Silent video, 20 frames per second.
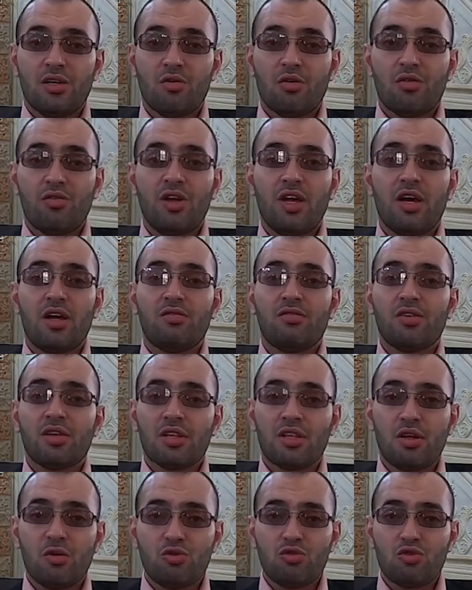وفيها
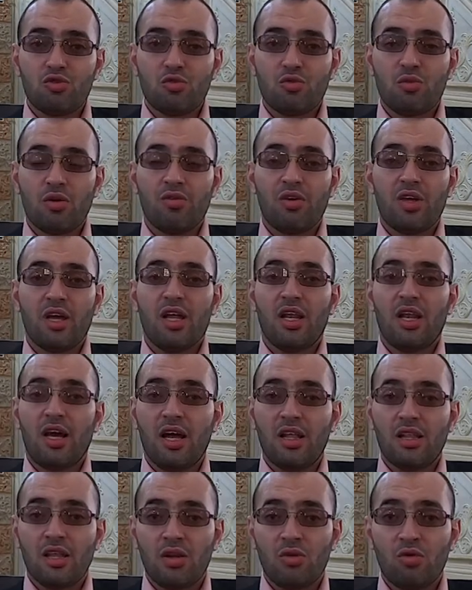الفردوس وفيها
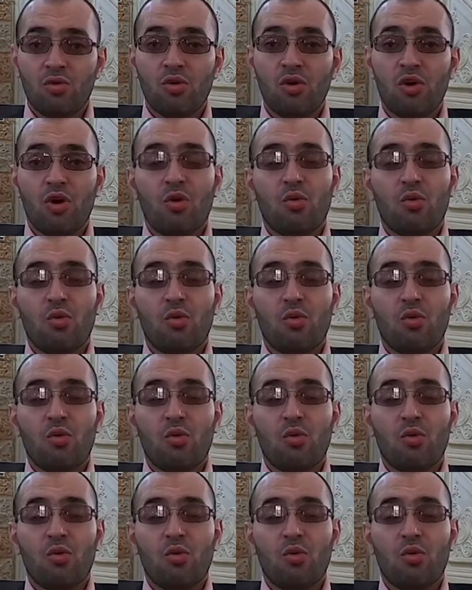العدن